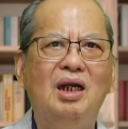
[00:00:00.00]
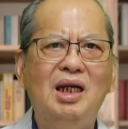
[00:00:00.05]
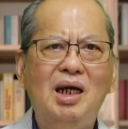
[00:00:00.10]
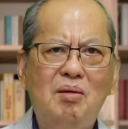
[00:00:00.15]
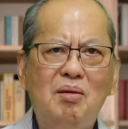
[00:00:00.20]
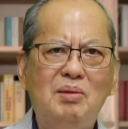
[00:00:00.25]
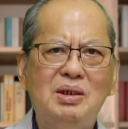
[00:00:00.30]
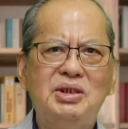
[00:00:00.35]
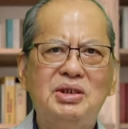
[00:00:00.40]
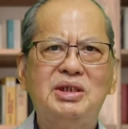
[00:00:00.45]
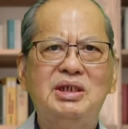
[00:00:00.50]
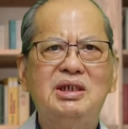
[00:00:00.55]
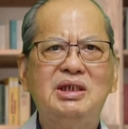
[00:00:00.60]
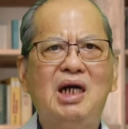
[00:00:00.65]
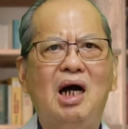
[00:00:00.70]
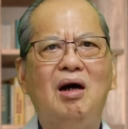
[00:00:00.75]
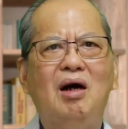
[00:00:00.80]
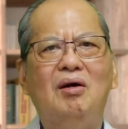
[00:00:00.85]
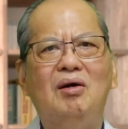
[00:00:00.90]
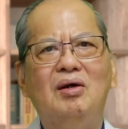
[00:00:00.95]
让我们
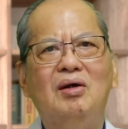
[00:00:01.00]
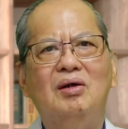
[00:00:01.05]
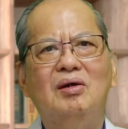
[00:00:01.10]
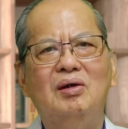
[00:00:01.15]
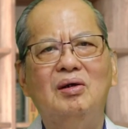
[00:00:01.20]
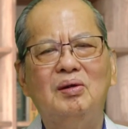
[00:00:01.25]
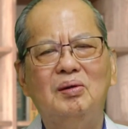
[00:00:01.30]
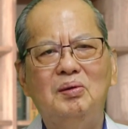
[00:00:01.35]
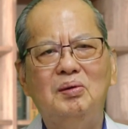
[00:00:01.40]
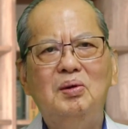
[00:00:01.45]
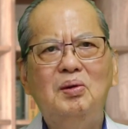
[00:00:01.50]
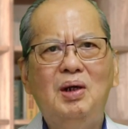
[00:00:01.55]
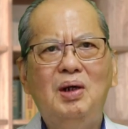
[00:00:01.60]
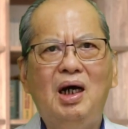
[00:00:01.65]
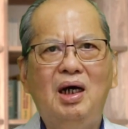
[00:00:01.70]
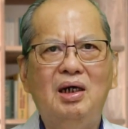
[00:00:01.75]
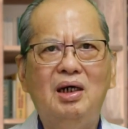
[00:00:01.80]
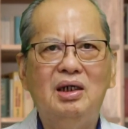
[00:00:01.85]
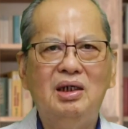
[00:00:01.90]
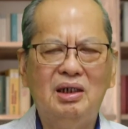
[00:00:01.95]
思考如
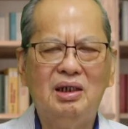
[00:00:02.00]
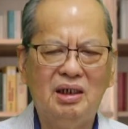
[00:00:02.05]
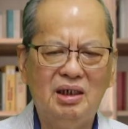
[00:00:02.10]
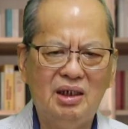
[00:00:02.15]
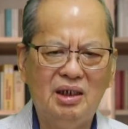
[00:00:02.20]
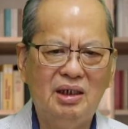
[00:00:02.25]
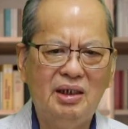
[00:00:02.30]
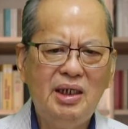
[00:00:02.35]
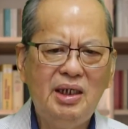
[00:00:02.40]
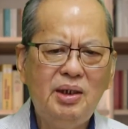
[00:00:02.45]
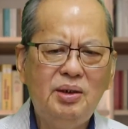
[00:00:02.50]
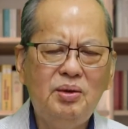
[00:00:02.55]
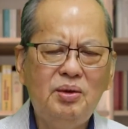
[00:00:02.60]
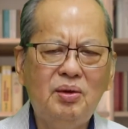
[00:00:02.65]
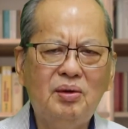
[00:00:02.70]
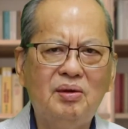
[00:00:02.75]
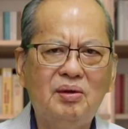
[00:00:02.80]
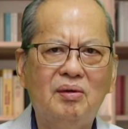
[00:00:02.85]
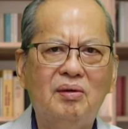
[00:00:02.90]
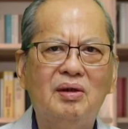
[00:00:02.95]
何应
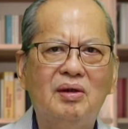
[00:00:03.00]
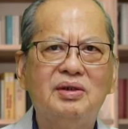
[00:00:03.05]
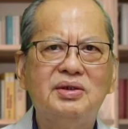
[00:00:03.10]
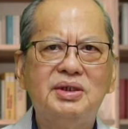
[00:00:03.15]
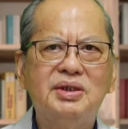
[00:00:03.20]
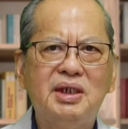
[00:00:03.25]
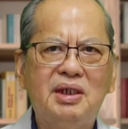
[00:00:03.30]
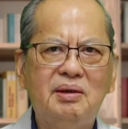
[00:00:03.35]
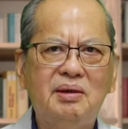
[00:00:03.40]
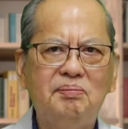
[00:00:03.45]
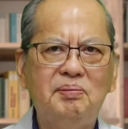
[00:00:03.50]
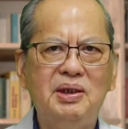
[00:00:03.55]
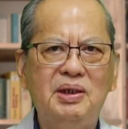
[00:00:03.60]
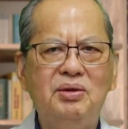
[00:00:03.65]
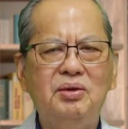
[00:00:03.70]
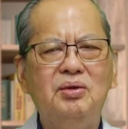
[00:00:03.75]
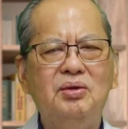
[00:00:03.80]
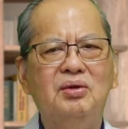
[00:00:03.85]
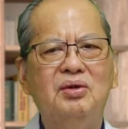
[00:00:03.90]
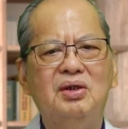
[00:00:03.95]
用这个
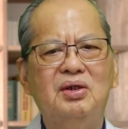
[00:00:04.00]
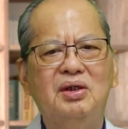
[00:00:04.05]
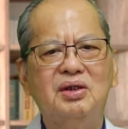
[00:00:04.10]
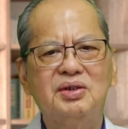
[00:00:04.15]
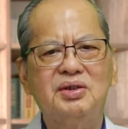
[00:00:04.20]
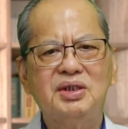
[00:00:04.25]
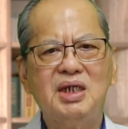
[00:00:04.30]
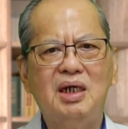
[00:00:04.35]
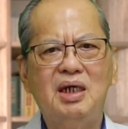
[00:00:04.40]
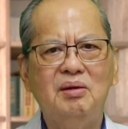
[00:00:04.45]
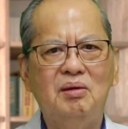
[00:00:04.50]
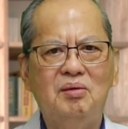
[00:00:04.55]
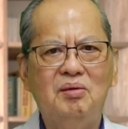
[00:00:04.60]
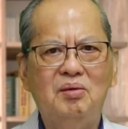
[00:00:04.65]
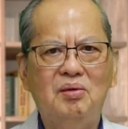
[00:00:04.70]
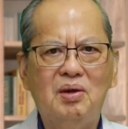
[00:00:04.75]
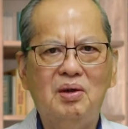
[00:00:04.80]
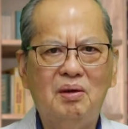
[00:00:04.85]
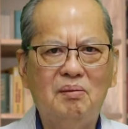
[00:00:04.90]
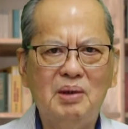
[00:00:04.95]
比喻在
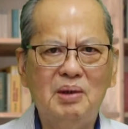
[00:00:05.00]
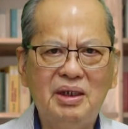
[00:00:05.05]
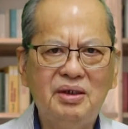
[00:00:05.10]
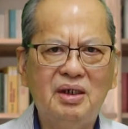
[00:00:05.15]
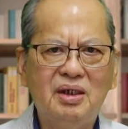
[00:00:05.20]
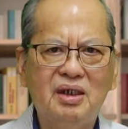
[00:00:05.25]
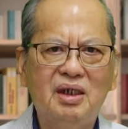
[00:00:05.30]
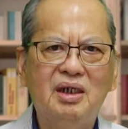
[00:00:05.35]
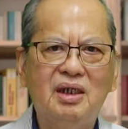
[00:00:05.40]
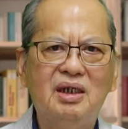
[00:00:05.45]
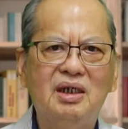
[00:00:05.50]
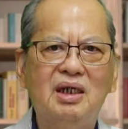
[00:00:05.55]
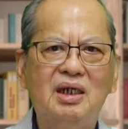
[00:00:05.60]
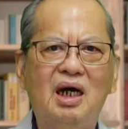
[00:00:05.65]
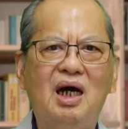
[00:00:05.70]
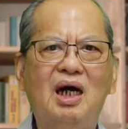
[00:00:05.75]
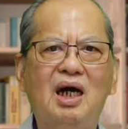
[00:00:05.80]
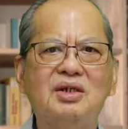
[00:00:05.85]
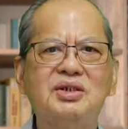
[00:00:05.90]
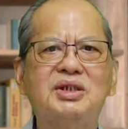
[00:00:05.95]
我们的
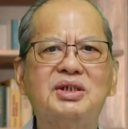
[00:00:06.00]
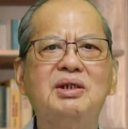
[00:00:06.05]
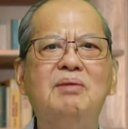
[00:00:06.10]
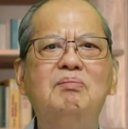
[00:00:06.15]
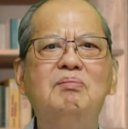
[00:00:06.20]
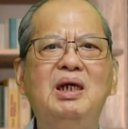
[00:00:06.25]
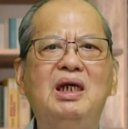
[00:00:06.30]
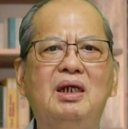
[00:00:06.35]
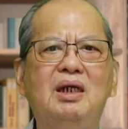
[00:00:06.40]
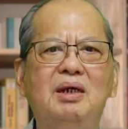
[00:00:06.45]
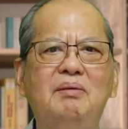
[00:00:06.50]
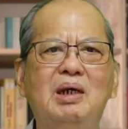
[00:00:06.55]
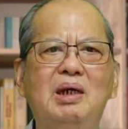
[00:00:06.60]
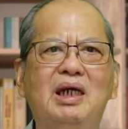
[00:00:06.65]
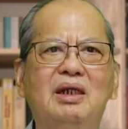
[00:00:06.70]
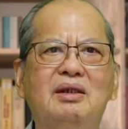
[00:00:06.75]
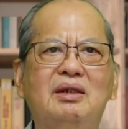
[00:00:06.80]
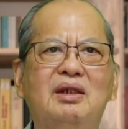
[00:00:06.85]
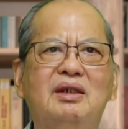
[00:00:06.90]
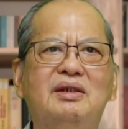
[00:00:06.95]
啊生命里
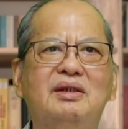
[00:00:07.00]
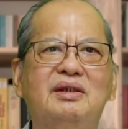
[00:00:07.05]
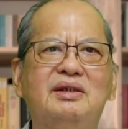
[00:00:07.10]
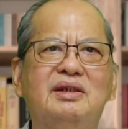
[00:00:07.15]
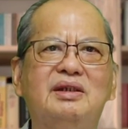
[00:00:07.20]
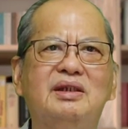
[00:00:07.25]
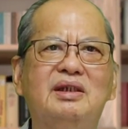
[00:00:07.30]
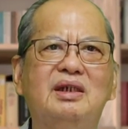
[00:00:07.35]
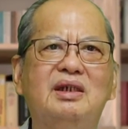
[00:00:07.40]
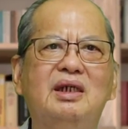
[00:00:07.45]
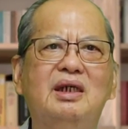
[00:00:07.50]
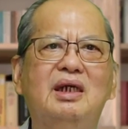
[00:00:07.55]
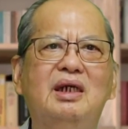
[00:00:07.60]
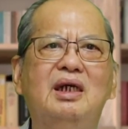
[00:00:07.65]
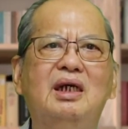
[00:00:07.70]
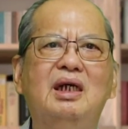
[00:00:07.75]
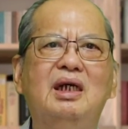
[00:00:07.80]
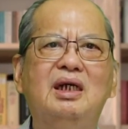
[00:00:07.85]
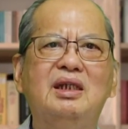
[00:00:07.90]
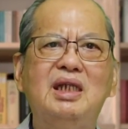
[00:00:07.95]
面。
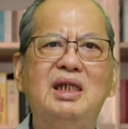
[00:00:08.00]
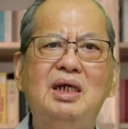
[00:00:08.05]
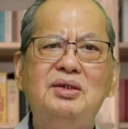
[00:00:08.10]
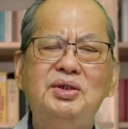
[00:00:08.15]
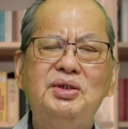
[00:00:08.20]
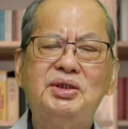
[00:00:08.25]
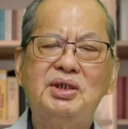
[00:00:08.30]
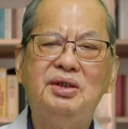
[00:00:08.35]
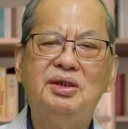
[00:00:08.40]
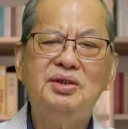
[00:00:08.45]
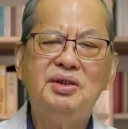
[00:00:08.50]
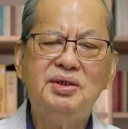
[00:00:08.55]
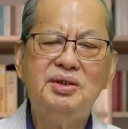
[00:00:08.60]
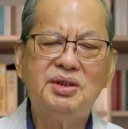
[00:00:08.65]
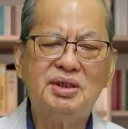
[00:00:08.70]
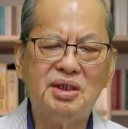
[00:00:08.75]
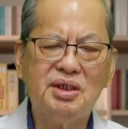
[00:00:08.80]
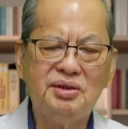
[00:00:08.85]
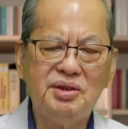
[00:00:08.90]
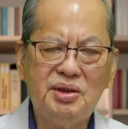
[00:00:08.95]
当
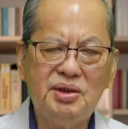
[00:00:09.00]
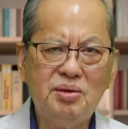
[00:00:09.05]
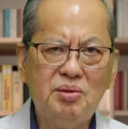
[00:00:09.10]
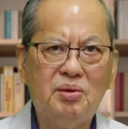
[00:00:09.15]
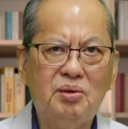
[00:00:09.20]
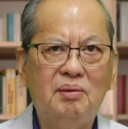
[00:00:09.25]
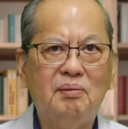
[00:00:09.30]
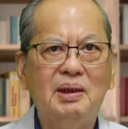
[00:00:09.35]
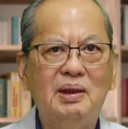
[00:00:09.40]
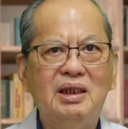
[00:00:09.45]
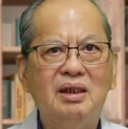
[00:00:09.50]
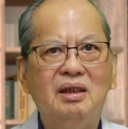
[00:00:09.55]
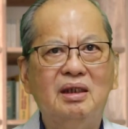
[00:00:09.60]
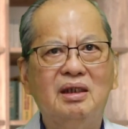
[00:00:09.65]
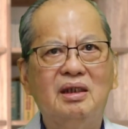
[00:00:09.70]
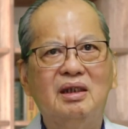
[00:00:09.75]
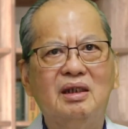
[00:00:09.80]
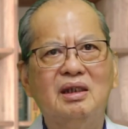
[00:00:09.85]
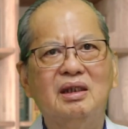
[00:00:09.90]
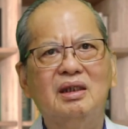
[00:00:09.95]
神拯救我们，
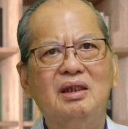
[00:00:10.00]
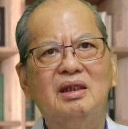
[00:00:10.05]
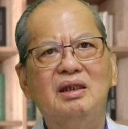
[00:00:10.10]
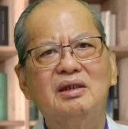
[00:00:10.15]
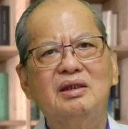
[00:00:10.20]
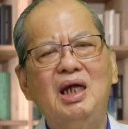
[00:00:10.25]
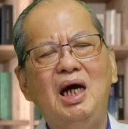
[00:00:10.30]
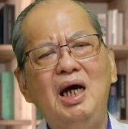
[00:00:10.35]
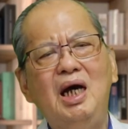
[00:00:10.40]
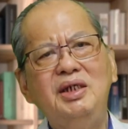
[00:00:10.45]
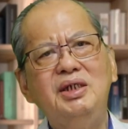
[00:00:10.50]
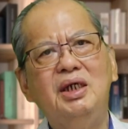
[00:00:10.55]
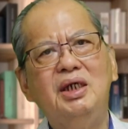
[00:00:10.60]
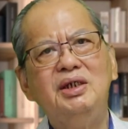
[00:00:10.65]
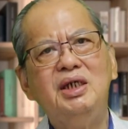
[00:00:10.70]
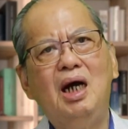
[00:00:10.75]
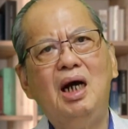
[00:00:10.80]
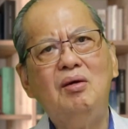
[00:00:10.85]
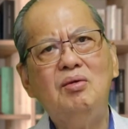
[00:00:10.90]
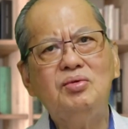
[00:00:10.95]
他
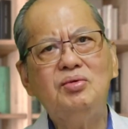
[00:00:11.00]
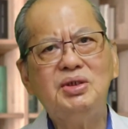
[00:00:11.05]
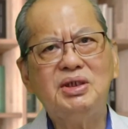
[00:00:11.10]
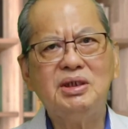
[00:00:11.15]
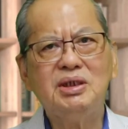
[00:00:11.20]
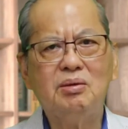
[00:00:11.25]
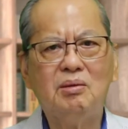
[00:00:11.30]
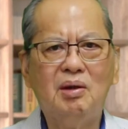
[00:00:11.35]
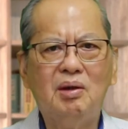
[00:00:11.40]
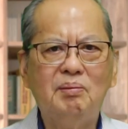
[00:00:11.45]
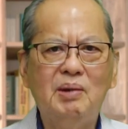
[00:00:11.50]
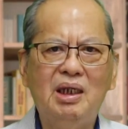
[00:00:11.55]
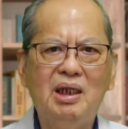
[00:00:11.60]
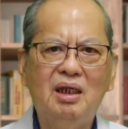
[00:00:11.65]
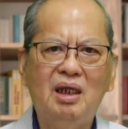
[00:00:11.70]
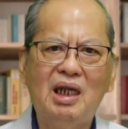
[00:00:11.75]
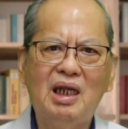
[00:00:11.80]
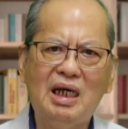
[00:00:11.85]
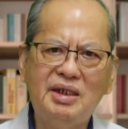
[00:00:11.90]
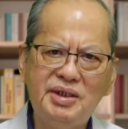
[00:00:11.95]
也邀请我
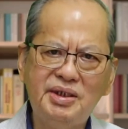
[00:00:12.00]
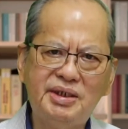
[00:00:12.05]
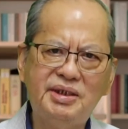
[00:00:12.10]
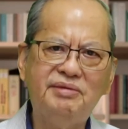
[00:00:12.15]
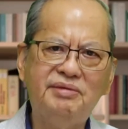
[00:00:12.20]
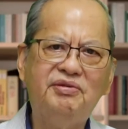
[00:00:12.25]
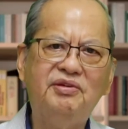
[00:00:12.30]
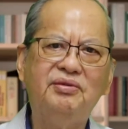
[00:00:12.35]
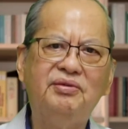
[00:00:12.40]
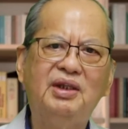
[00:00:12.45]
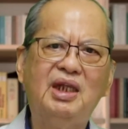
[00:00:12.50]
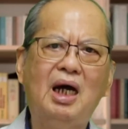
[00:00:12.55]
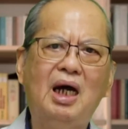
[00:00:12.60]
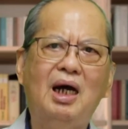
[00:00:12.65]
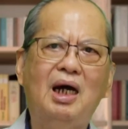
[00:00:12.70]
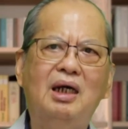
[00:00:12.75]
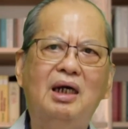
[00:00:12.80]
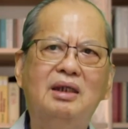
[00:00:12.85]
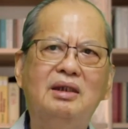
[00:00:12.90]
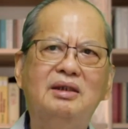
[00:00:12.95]
们来侍奉
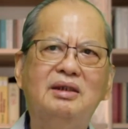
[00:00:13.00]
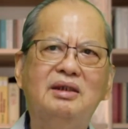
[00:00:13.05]
他，